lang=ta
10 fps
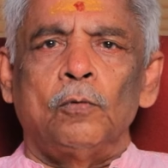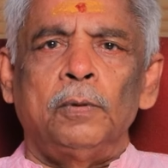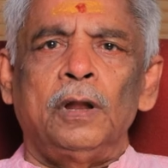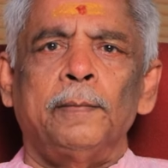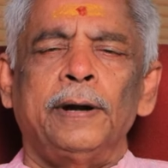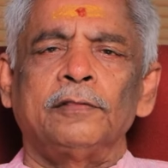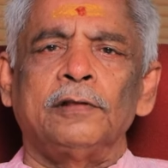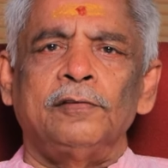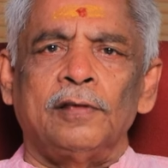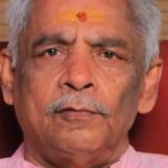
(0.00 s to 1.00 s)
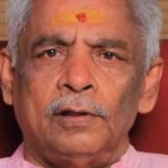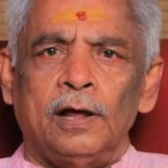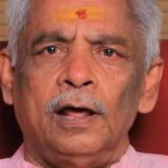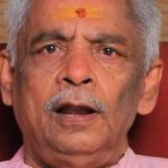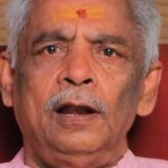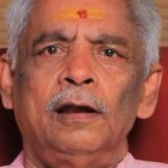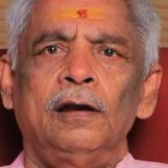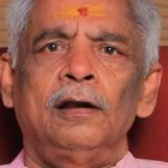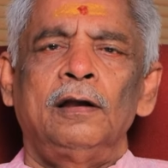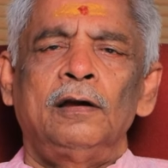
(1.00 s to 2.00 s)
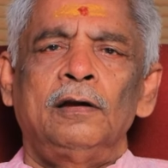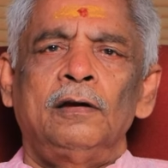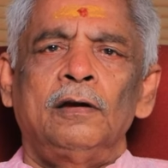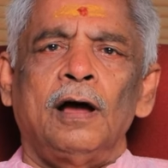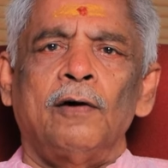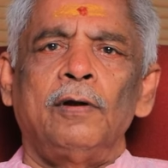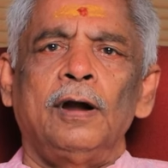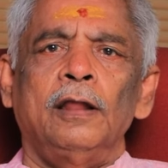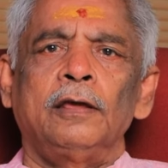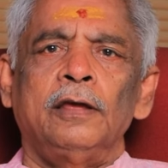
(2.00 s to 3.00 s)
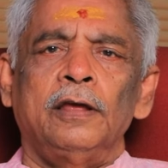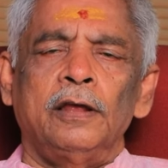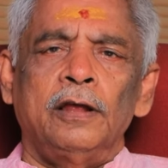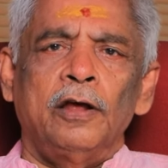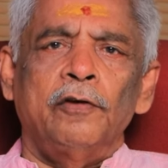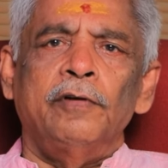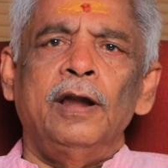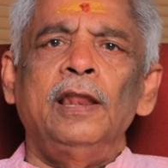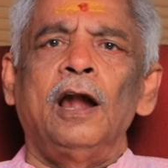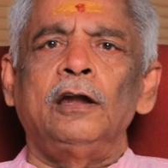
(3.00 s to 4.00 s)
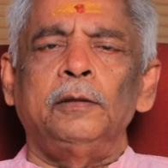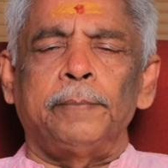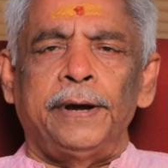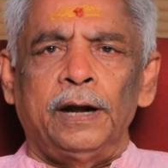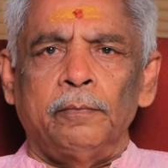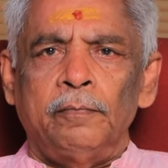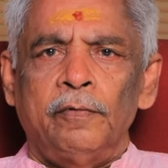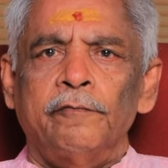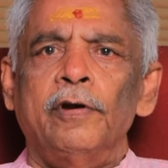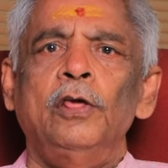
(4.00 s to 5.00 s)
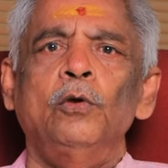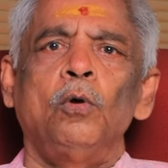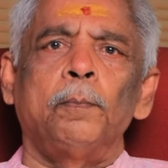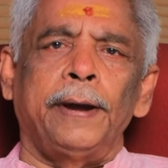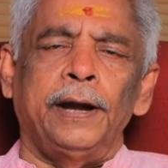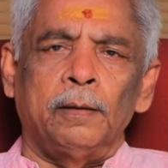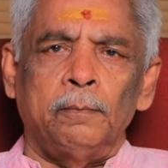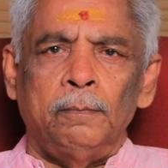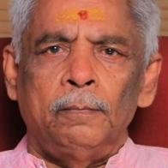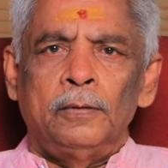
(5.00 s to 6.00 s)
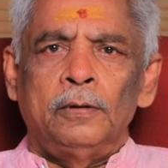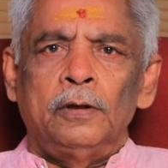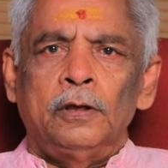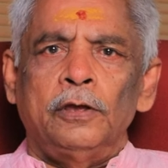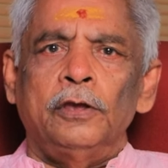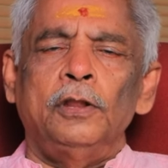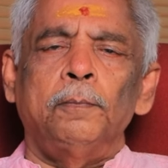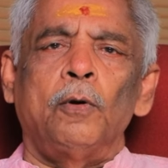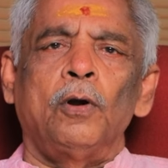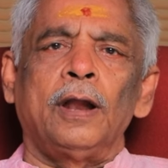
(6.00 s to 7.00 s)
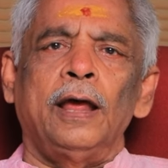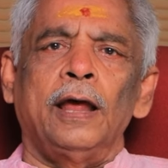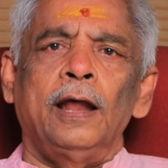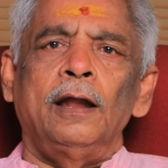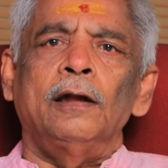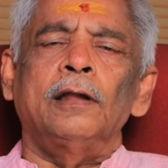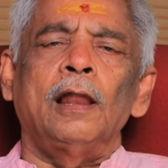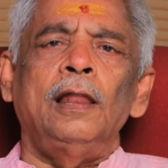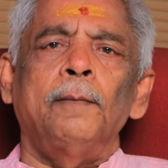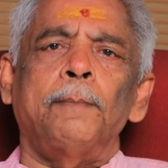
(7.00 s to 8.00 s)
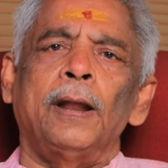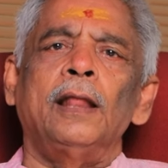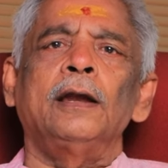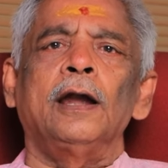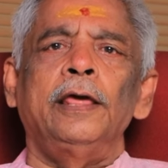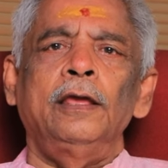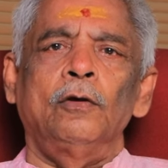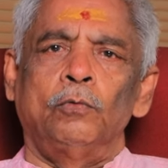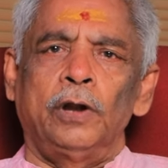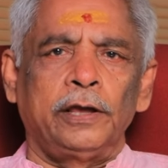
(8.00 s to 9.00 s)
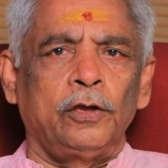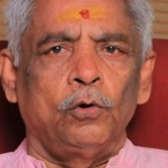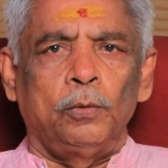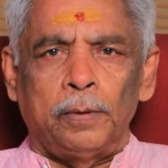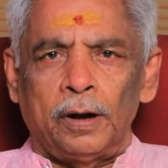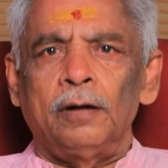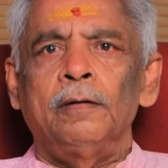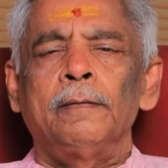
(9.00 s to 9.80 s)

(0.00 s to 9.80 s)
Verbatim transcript: ஒன்பதாம் இடத்தில் செல்வதால் அவர்களுக்கு வெளிநாட்டு பயணம் வெளியூர் பயணம் இது போன்ற நல்ல பலன்களை உண்டாக்கி கொடுப்பார்